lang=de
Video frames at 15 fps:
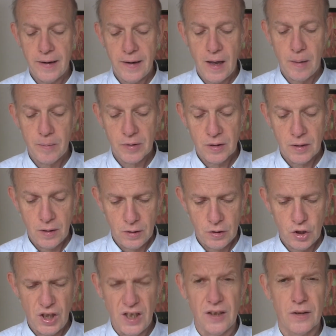namens
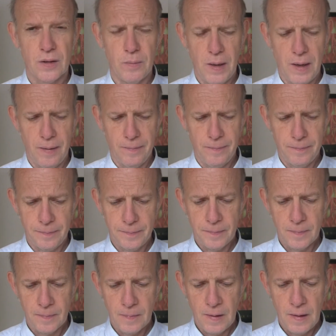Cheeseman,
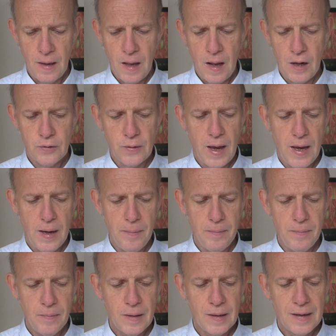also
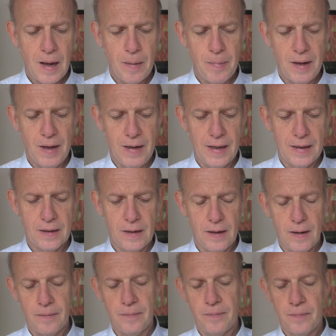einem
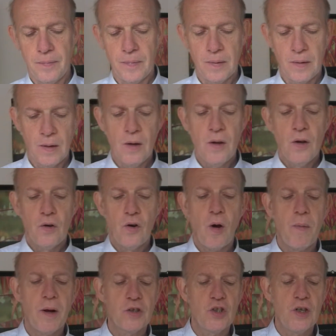Kameralächler.
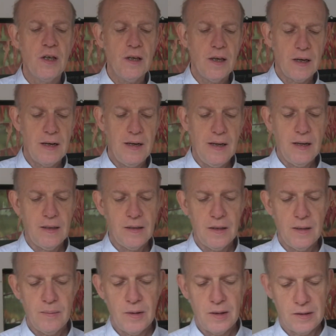Norma Jean erklärt
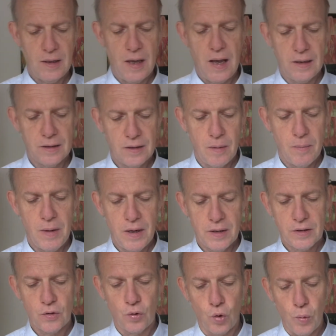ihm, dass Arthur
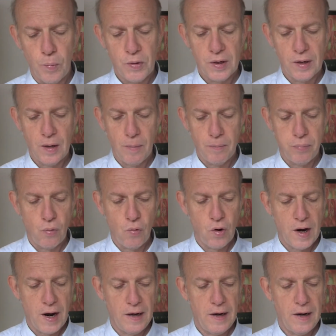Millers Grübchen am Po
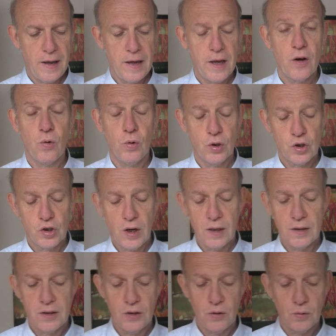keinerlei erotische
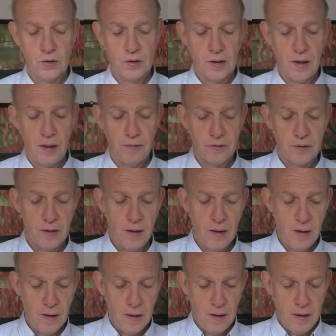Anziehungskraft
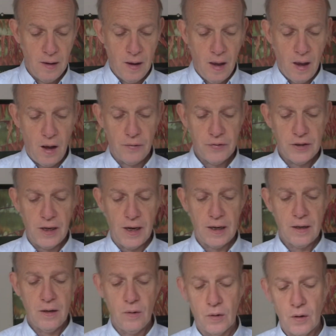auf sie
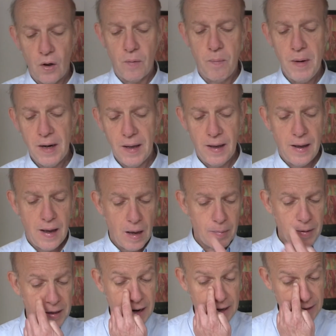hätten und auch Miller
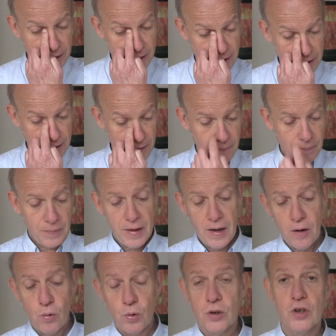habe keinerlei
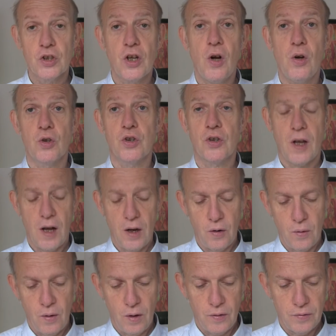erotische
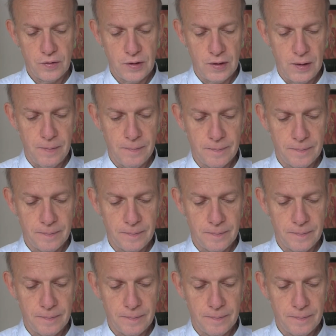Ausstrahlung auf sie.